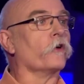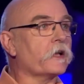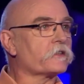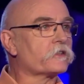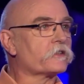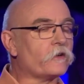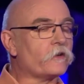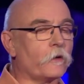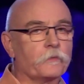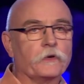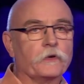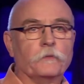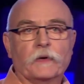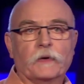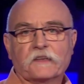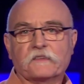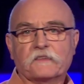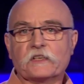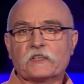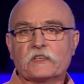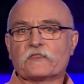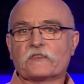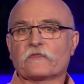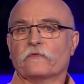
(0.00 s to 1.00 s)
Doch jetzt kommt die
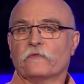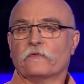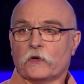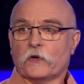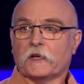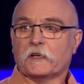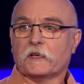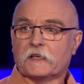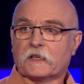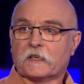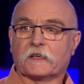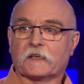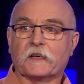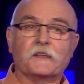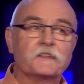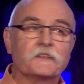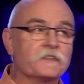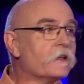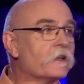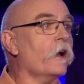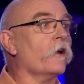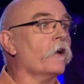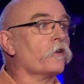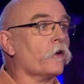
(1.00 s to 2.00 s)
Message für die
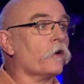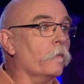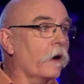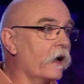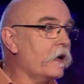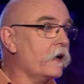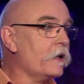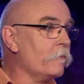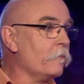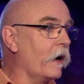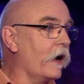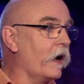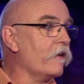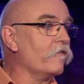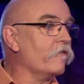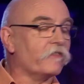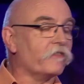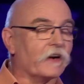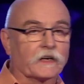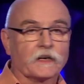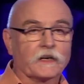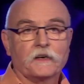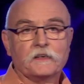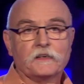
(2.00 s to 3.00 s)
Kids. Drum alle
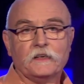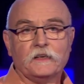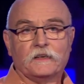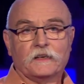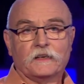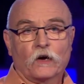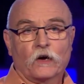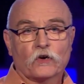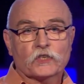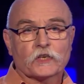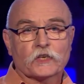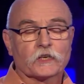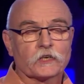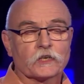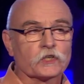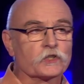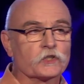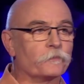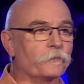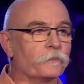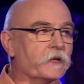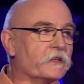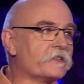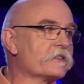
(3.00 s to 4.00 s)
mal wacker die Lauscher
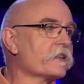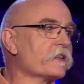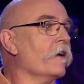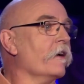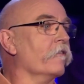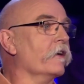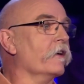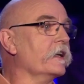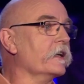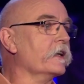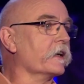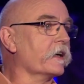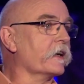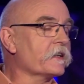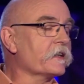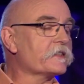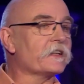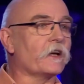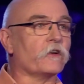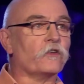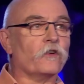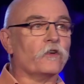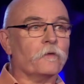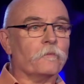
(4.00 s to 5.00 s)
gespitzt. Wenn dir
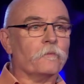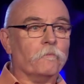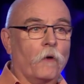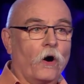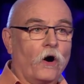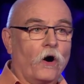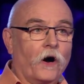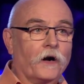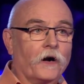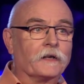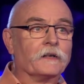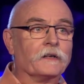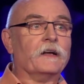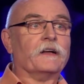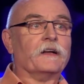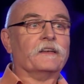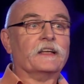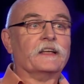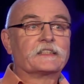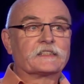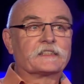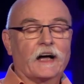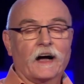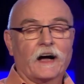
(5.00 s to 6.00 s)
gestern und morgen
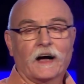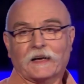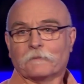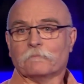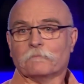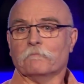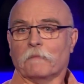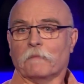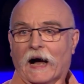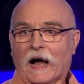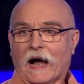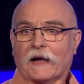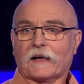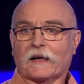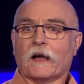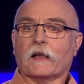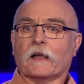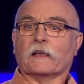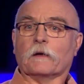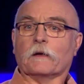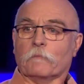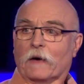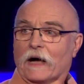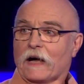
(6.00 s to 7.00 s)
nichts sagen mag,
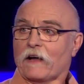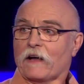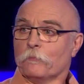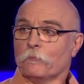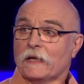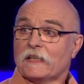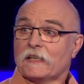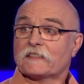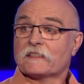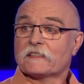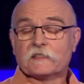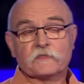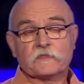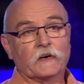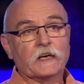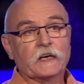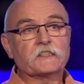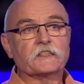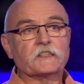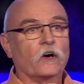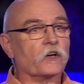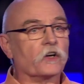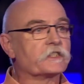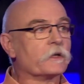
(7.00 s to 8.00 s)
dann mach mindestens
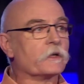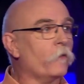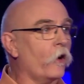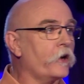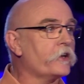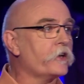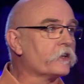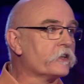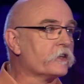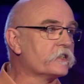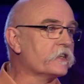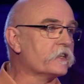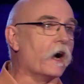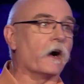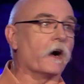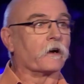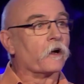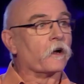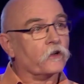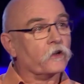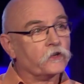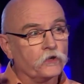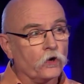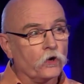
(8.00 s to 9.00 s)
was aus dem heutigen Tag.